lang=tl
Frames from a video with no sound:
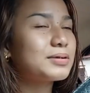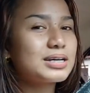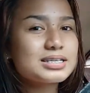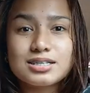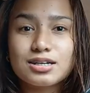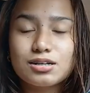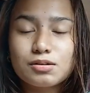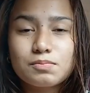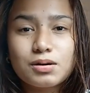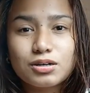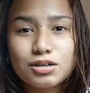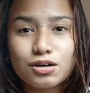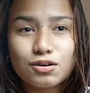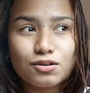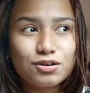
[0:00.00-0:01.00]
Kasaloob
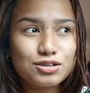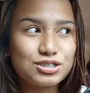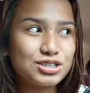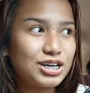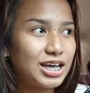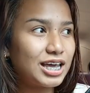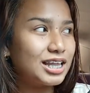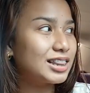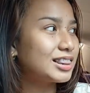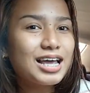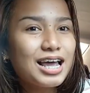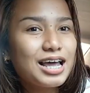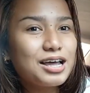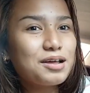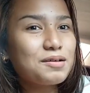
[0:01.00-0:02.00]
ako ng kotse and
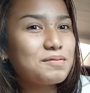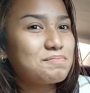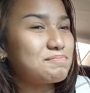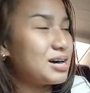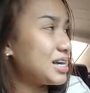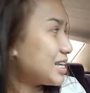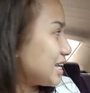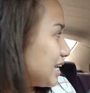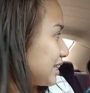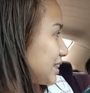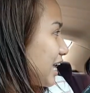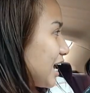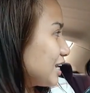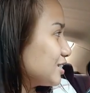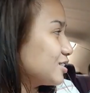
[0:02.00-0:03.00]

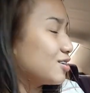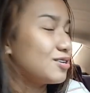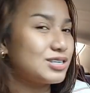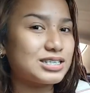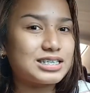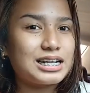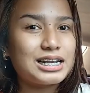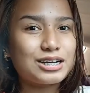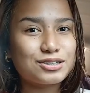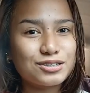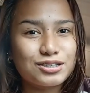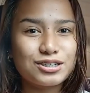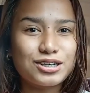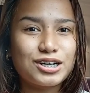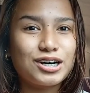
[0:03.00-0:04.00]
makikita nyo sa
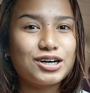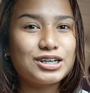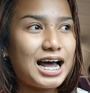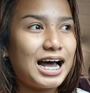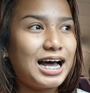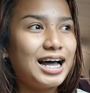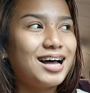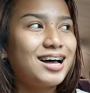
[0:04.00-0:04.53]
likod ko na ah,